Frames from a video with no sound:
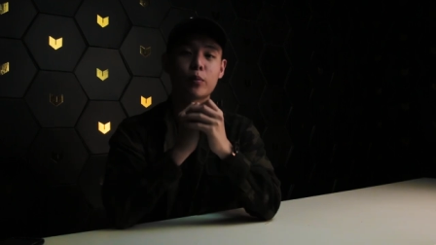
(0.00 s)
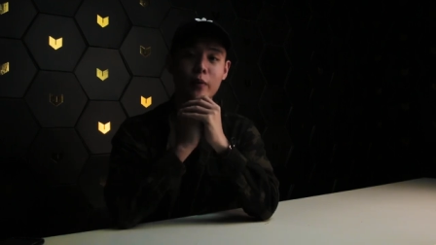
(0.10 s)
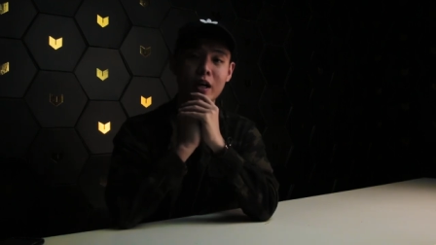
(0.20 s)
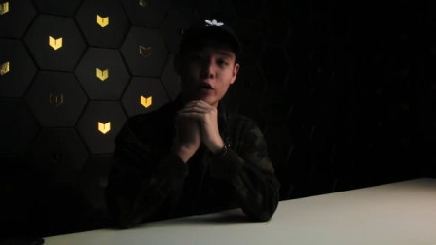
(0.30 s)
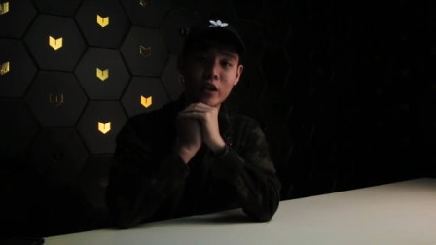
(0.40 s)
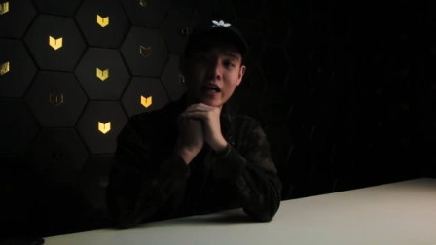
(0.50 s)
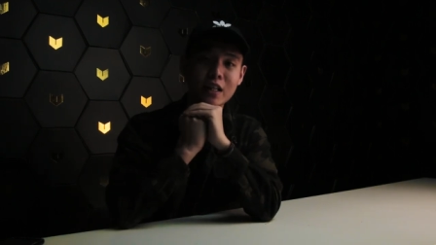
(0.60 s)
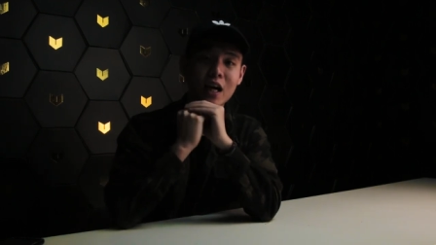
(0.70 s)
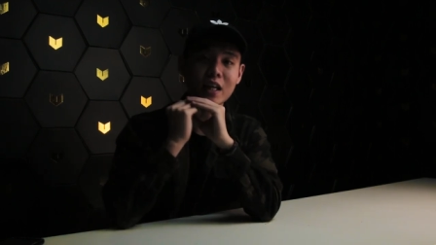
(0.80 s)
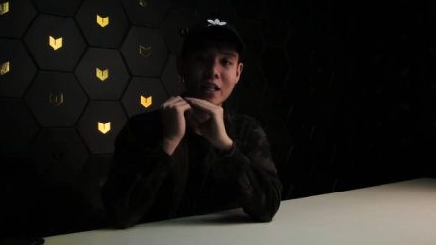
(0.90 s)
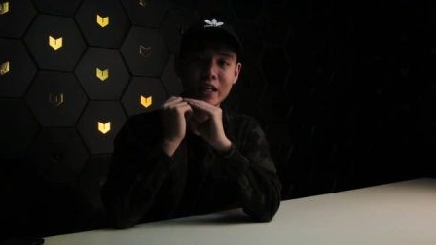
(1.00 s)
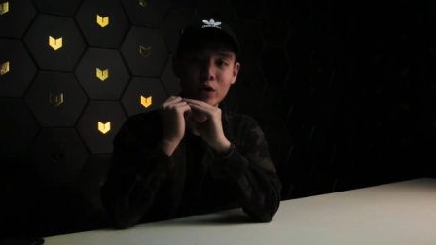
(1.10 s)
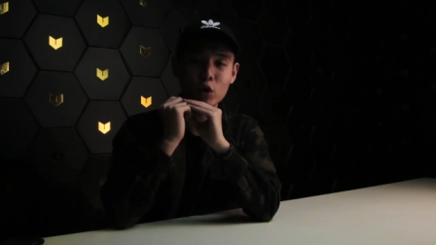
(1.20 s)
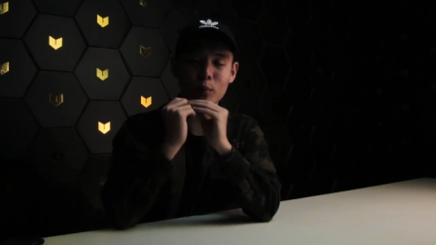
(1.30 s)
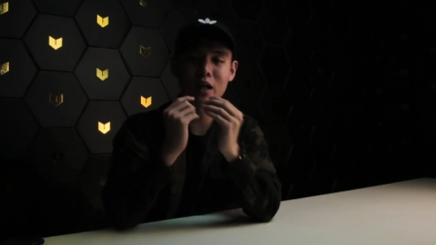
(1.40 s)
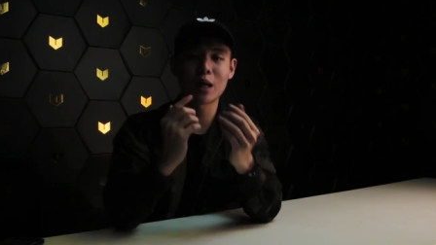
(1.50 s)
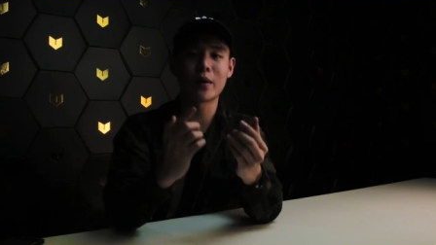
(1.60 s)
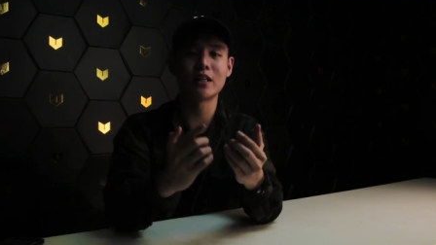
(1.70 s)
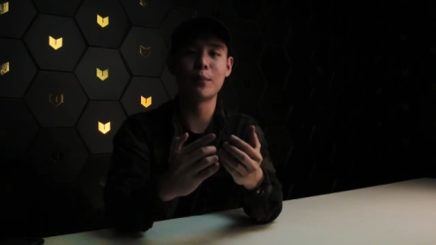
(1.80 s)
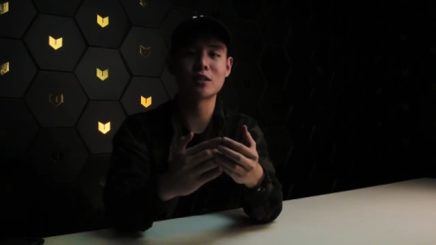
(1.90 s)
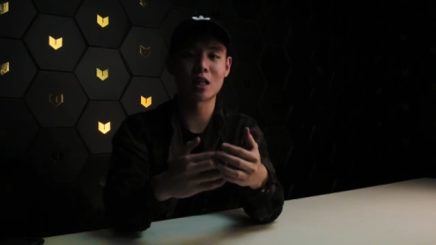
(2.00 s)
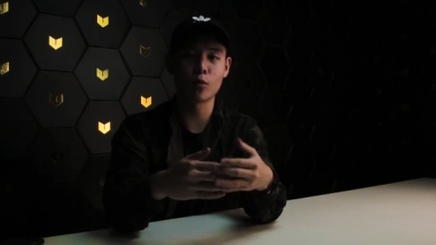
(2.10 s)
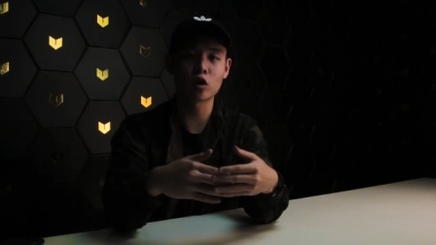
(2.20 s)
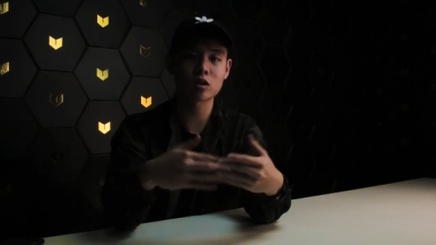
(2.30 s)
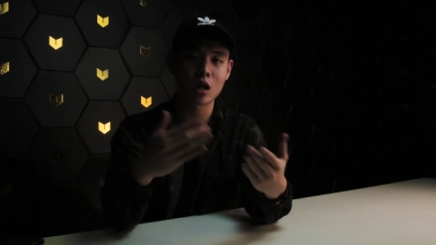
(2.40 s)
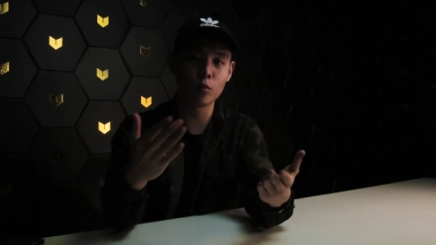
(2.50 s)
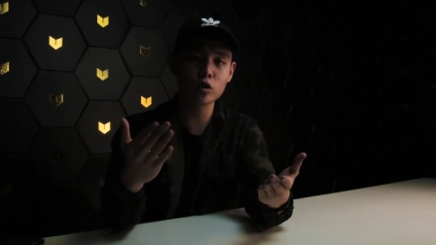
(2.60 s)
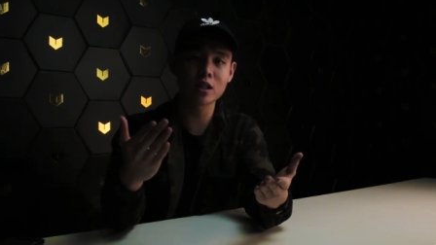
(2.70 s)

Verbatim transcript: buat menang Q&A kita kali ini untuk mengklaim hadiah mystery box kamu.